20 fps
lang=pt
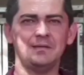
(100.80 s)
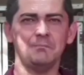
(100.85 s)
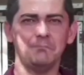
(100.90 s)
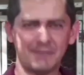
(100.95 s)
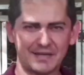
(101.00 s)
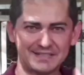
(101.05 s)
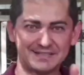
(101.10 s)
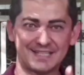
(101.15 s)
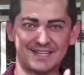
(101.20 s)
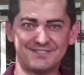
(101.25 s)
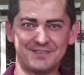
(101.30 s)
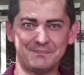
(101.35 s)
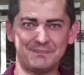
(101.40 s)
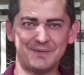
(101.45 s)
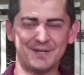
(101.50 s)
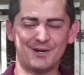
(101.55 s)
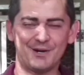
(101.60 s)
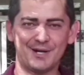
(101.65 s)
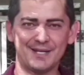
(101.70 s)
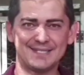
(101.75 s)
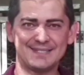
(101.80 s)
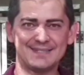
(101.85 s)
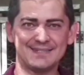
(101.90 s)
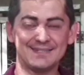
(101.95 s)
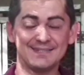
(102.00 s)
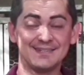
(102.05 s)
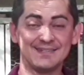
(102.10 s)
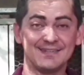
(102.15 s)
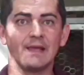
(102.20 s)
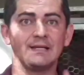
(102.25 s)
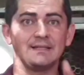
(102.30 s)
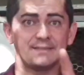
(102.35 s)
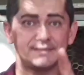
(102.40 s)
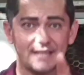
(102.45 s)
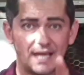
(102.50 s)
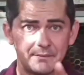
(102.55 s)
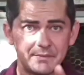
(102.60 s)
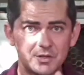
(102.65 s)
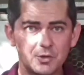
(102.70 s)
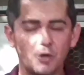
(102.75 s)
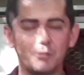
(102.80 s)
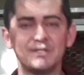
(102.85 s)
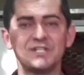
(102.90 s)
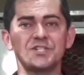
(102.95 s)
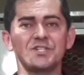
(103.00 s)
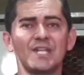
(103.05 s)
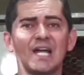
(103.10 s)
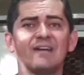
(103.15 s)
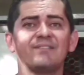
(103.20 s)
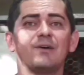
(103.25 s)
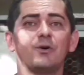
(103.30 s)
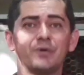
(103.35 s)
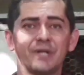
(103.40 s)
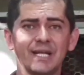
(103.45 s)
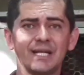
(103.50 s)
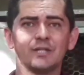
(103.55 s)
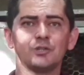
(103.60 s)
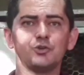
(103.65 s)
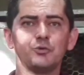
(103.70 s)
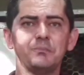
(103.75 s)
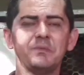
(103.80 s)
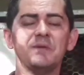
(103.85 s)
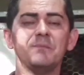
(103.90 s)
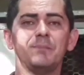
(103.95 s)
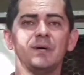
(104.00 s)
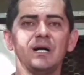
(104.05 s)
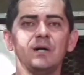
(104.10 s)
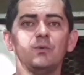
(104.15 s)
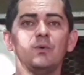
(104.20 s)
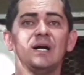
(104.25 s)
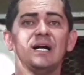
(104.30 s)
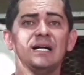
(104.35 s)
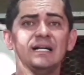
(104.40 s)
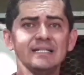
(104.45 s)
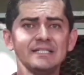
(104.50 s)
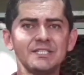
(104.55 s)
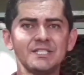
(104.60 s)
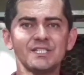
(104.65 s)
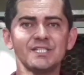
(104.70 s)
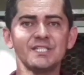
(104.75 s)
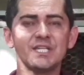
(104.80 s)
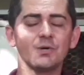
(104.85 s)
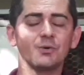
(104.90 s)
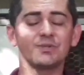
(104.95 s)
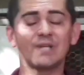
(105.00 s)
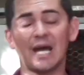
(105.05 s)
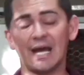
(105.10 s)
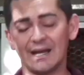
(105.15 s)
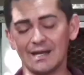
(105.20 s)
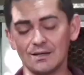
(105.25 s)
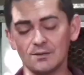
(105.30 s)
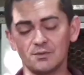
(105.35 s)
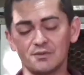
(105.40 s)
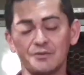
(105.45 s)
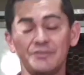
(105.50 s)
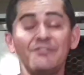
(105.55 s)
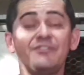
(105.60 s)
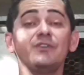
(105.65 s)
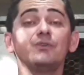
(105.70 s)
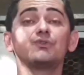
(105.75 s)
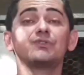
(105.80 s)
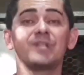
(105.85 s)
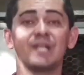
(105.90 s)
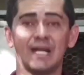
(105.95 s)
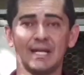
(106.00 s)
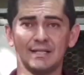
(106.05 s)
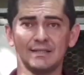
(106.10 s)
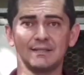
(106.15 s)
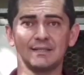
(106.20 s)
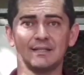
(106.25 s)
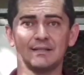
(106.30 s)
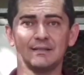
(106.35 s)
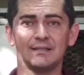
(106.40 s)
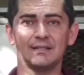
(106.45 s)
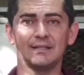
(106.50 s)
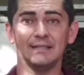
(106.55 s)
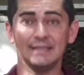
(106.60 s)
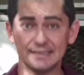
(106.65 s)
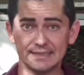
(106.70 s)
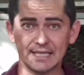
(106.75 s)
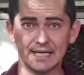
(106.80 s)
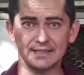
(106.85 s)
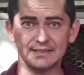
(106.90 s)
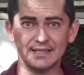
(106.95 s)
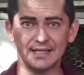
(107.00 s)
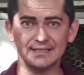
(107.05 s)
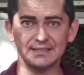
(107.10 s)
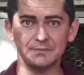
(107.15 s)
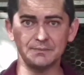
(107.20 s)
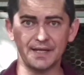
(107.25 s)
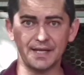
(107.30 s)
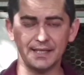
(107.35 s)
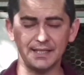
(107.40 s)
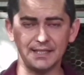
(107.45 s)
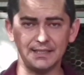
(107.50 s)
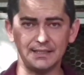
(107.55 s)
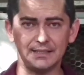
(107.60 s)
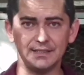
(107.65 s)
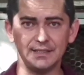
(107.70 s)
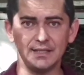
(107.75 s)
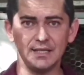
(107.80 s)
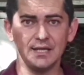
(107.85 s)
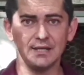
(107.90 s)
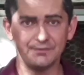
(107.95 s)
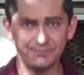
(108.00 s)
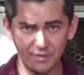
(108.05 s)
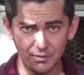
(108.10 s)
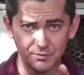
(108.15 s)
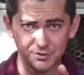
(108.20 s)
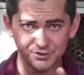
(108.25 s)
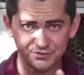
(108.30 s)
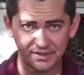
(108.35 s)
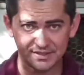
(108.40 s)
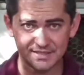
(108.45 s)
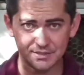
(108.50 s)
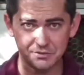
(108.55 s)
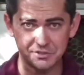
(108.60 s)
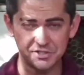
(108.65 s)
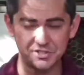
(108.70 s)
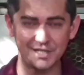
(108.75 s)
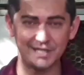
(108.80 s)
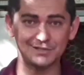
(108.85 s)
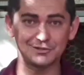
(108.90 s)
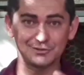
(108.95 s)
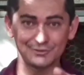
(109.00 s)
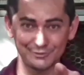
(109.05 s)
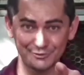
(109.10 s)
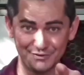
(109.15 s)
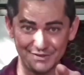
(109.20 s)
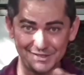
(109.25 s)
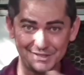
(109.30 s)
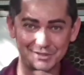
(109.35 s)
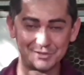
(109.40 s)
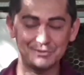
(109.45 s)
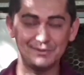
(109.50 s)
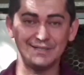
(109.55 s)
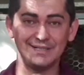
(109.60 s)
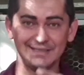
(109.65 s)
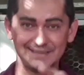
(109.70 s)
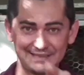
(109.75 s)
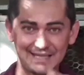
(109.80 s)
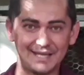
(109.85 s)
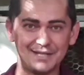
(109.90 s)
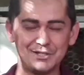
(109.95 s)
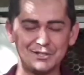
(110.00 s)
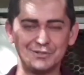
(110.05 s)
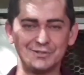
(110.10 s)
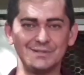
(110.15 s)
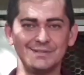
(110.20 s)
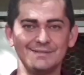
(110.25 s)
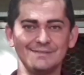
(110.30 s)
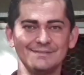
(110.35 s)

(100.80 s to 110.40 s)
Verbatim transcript: mas teve piores. Sabe como estava a orelha do pimpão antes de eu dar água filtrada e tratada para ele? Vamos fazer o um enxerto do vídeo anterior?